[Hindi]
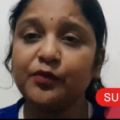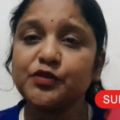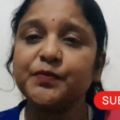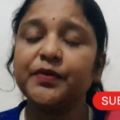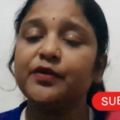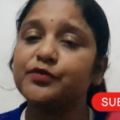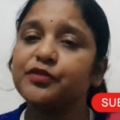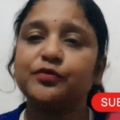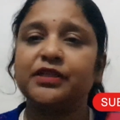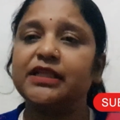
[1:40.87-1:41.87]
उस पर
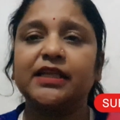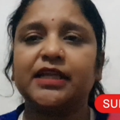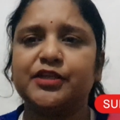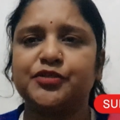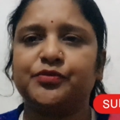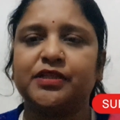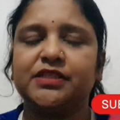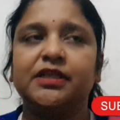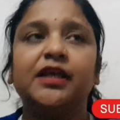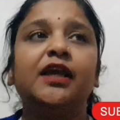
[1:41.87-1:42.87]
उसे थोड़ी देर के लिए छोड़
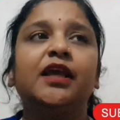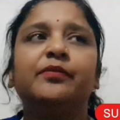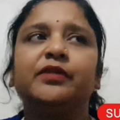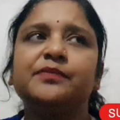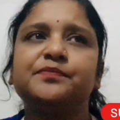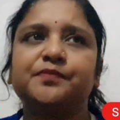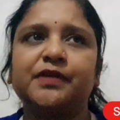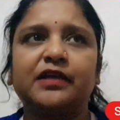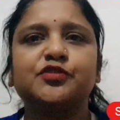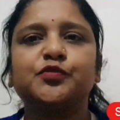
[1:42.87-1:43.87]
दीजिए मतलब
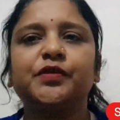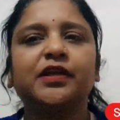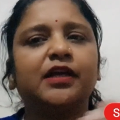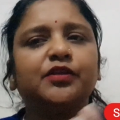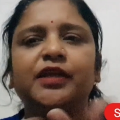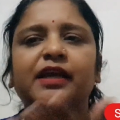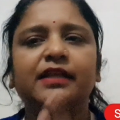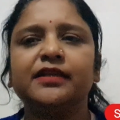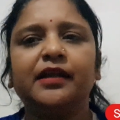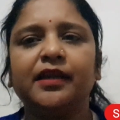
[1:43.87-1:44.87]
अगर सुबह रखा तो
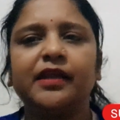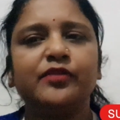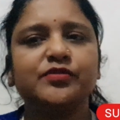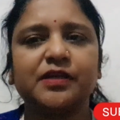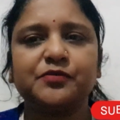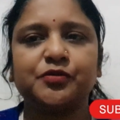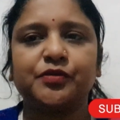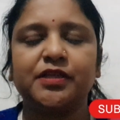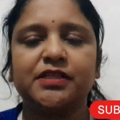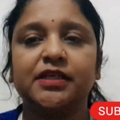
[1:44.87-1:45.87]
एक आध घंटे के लिए उसे आप
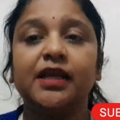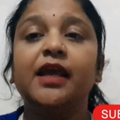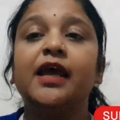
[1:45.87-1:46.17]
छोड़ दीजिए